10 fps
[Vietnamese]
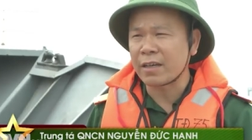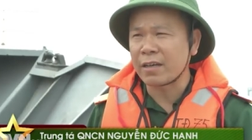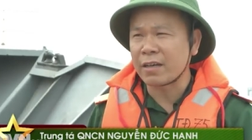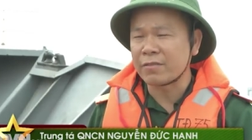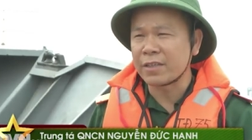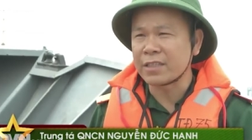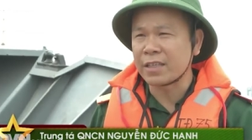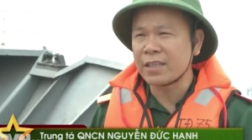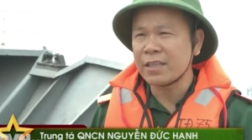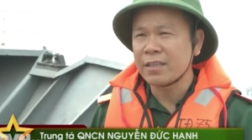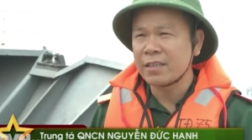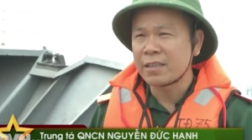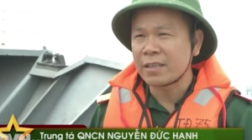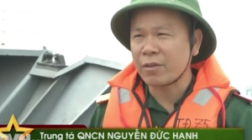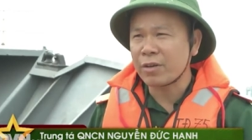ở vị trí
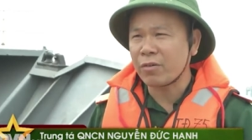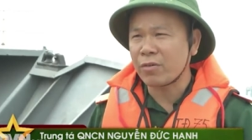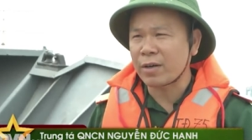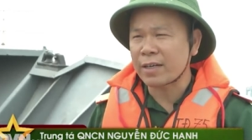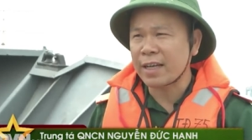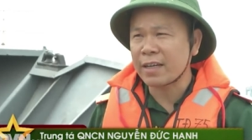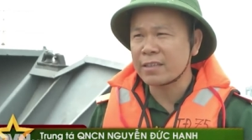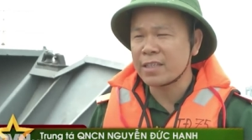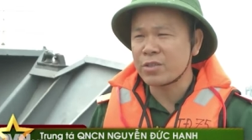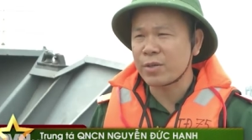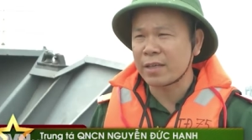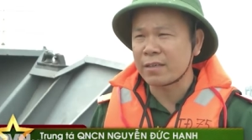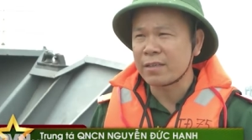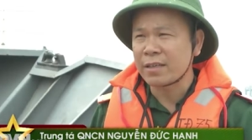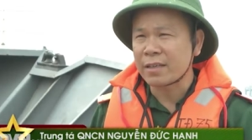neo đậu hoặc đang di chuyển
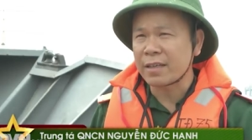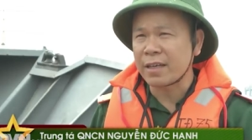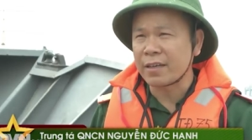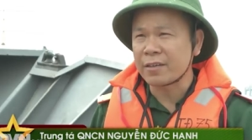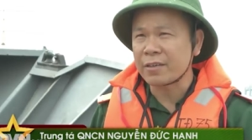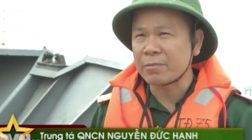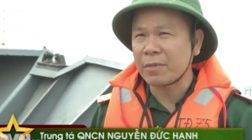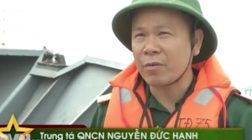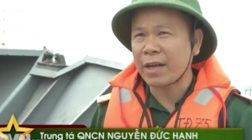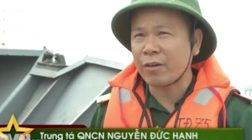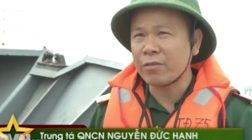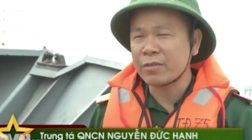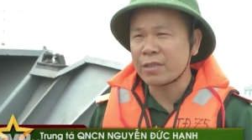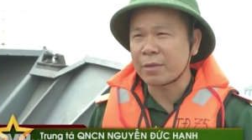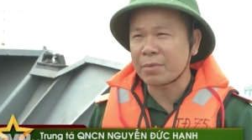để báo
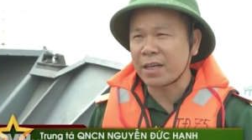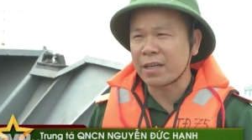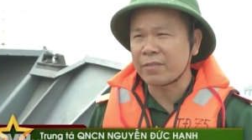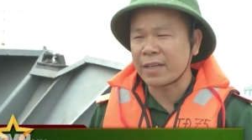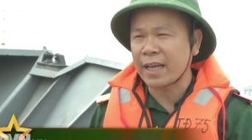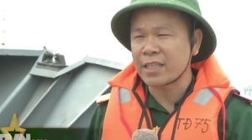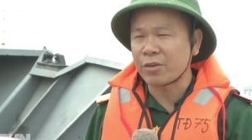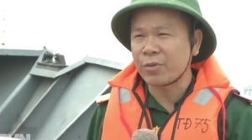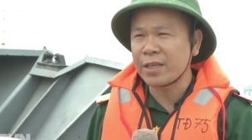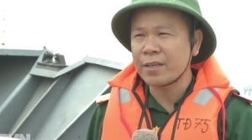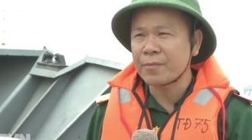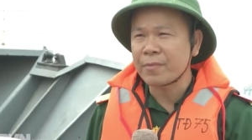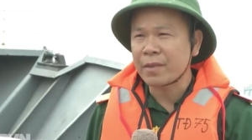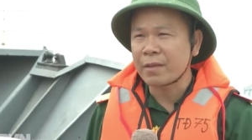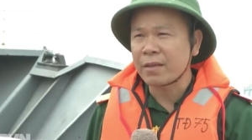cáo kịp thời về đài chỉ huy,
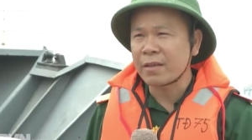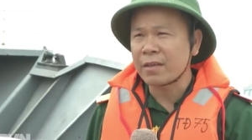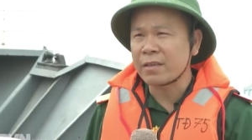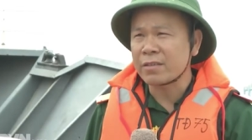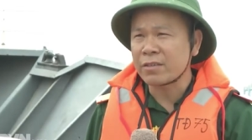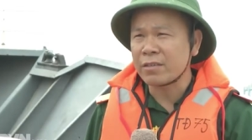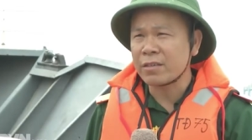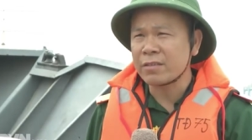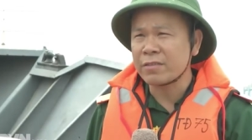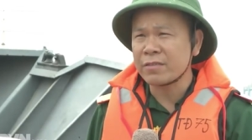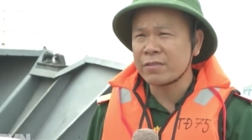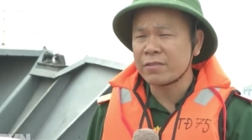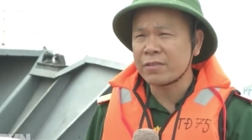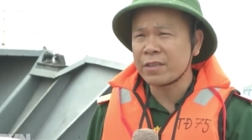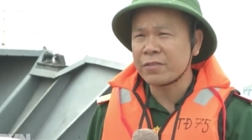có
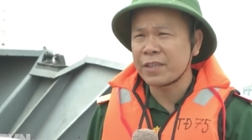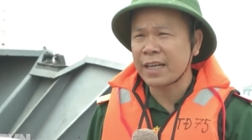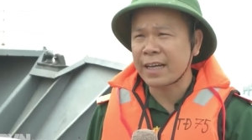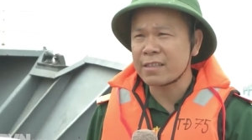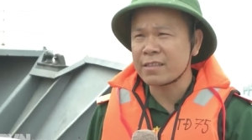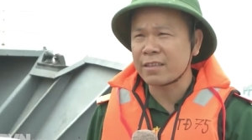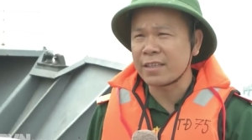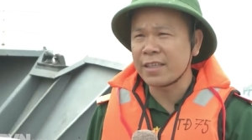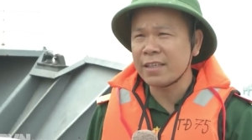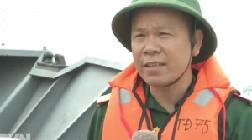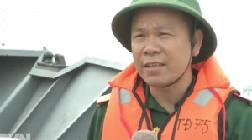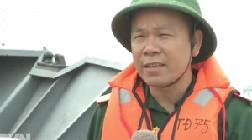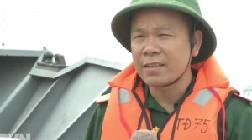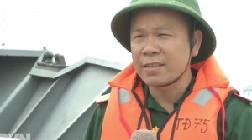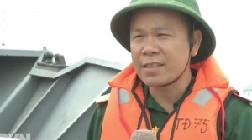phương phương án xử lý
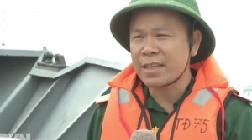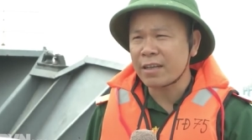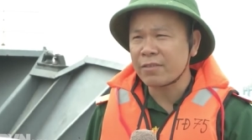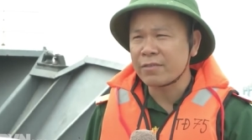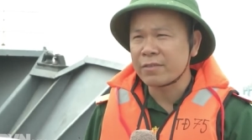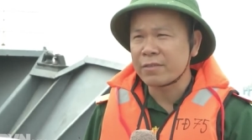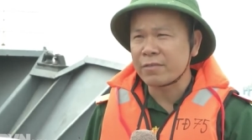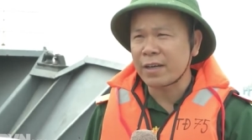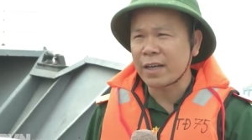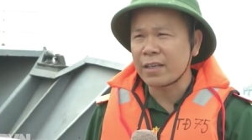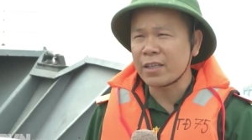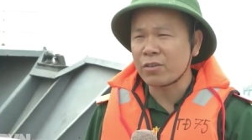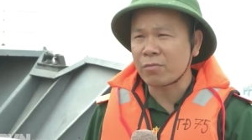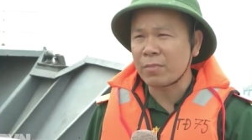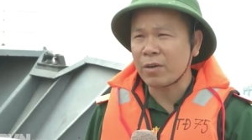chính xác và liên
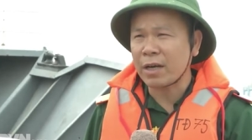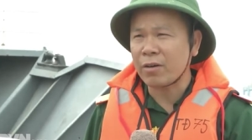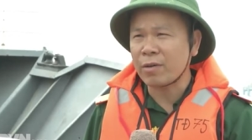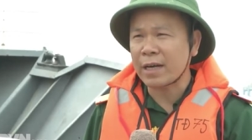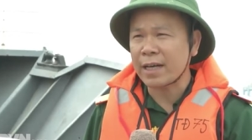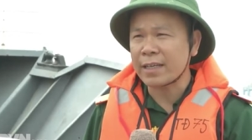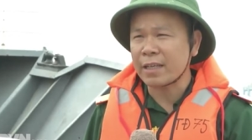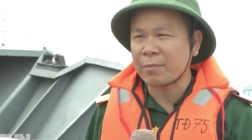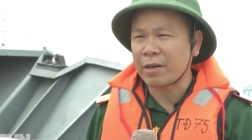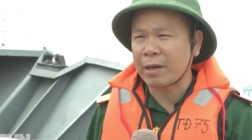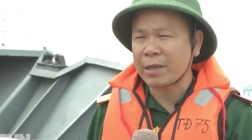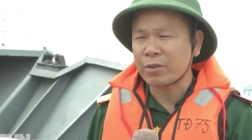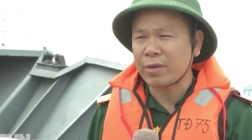tục báo cáo khoảng cách để bảo đảm an